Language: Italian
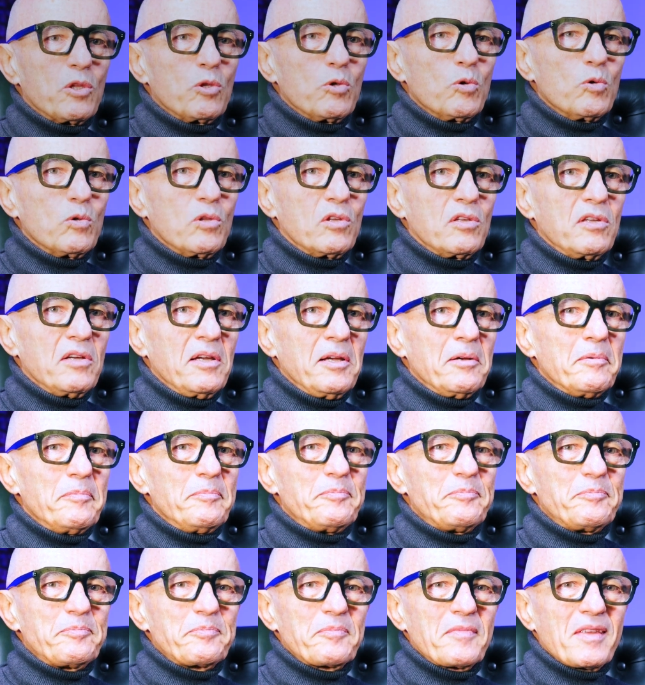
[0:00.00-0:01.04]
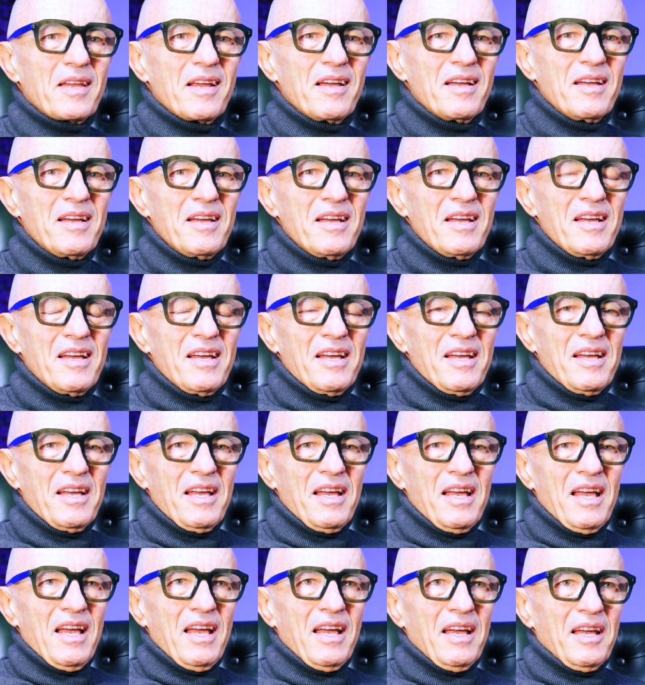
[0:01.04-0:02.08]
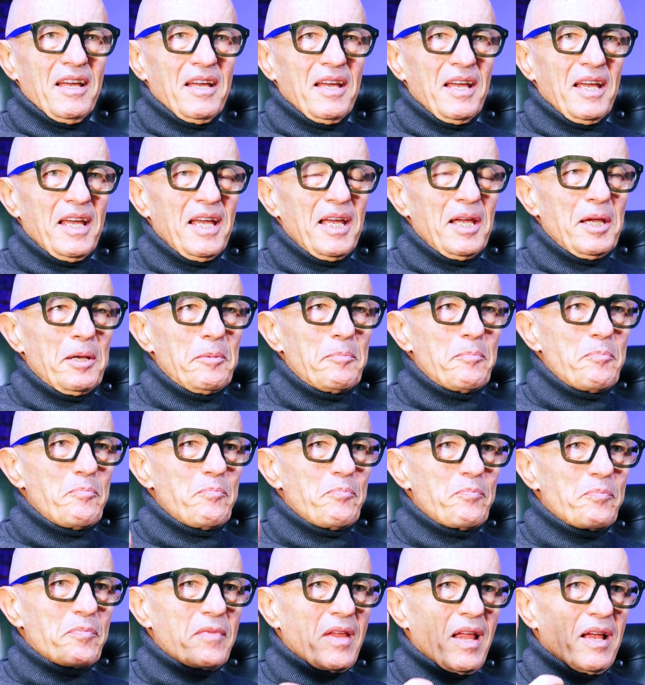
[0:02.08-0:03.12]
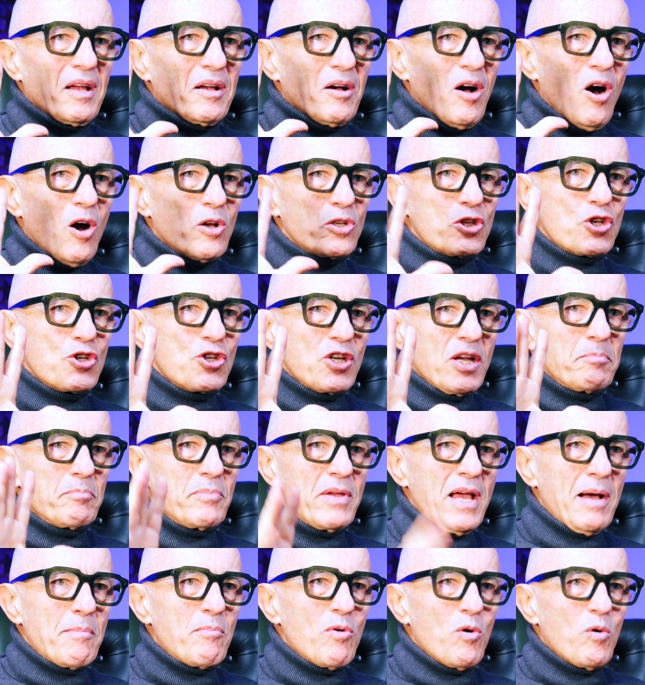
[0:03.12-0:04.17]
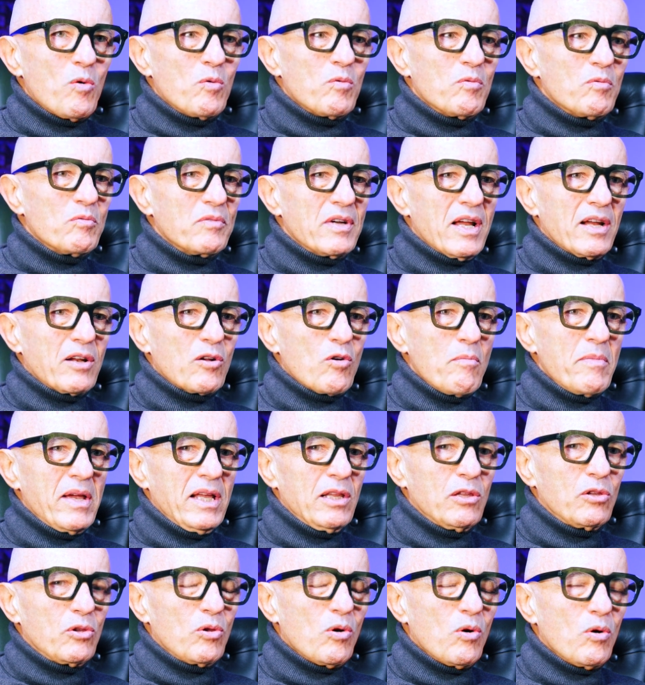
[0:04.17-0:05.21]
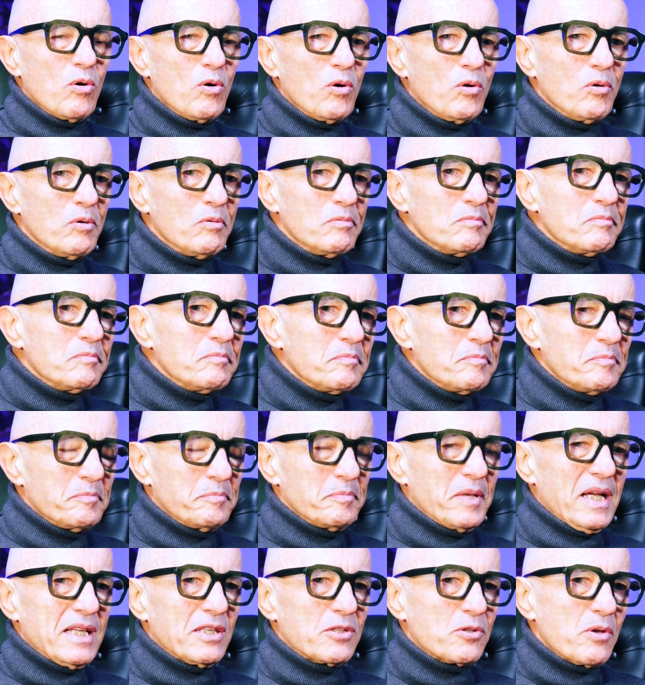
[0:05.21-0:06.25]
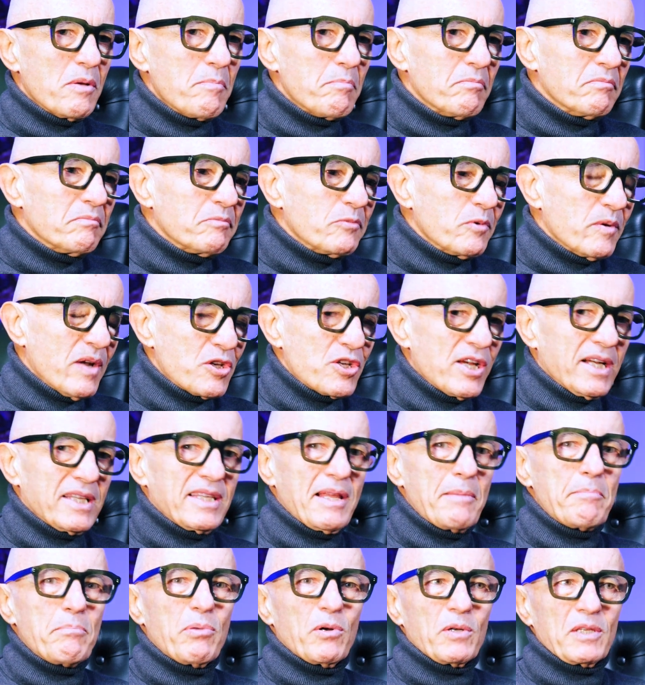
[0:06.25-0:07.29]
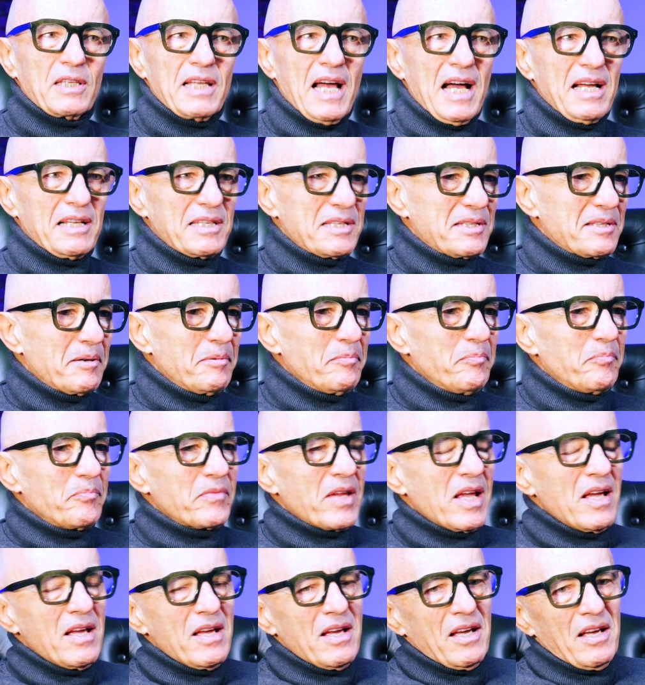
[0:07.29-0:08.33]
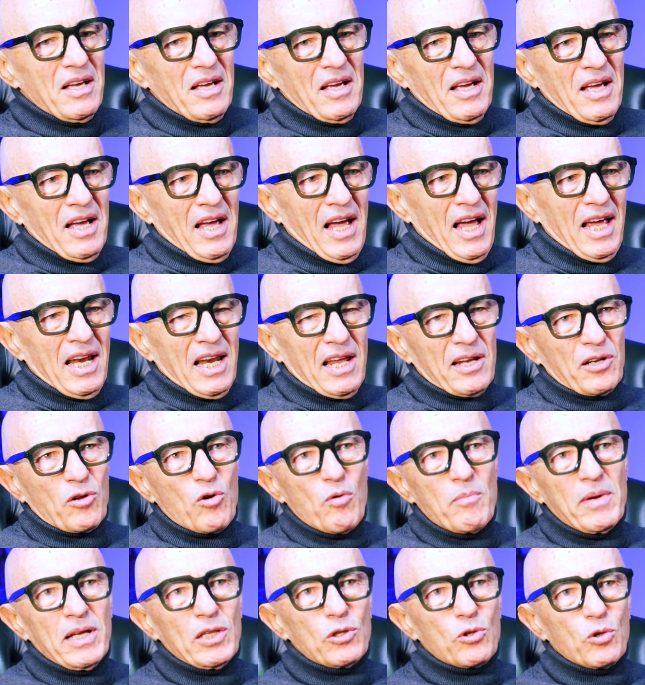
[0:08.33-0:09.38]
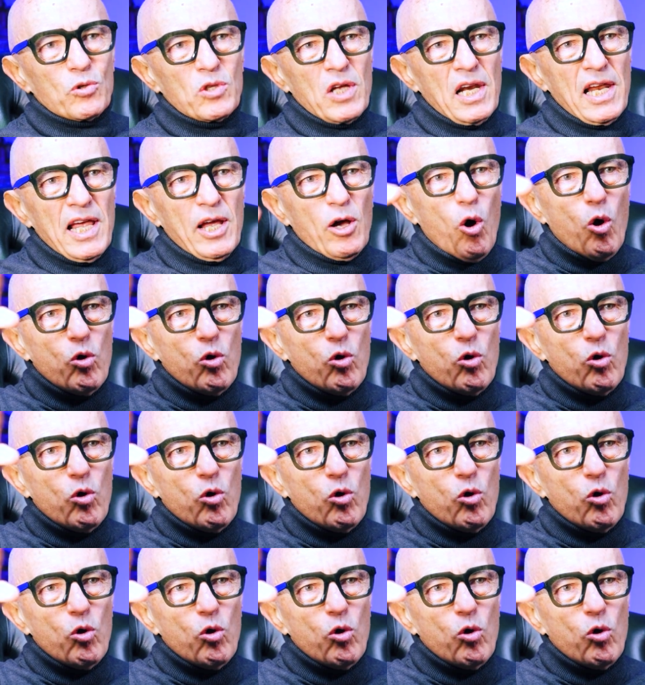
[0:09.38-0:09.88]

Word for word: a tutti. E ehm, oggi abbiamo un argomento, penso, di una certa importanza. È l'argomento delle